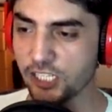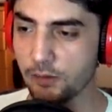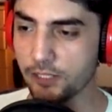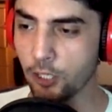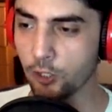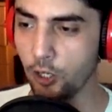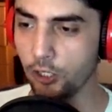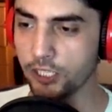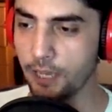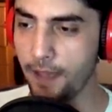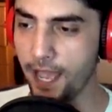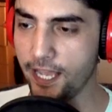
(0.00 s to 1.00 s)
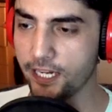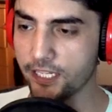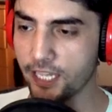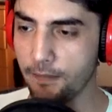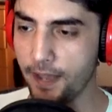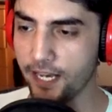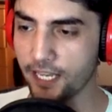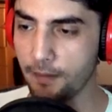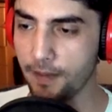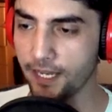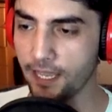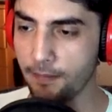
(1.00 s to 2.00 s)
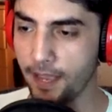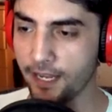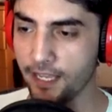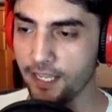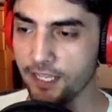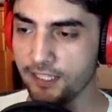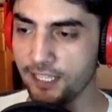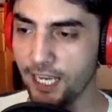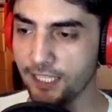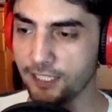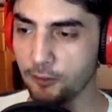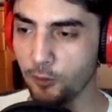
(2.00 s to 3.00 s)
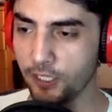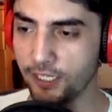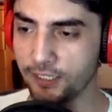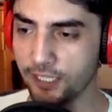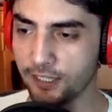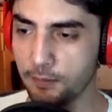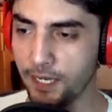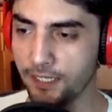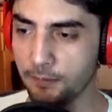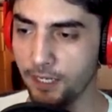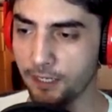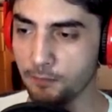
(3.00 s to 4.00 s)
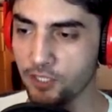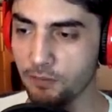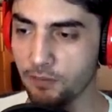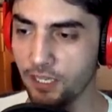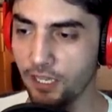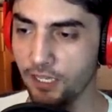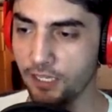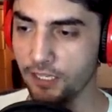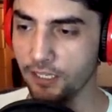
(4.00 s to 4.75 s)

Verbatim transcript: Yeter ol geber geber geber geber. Silah seni o kadar tatlı bir yerde bırakmışım ki.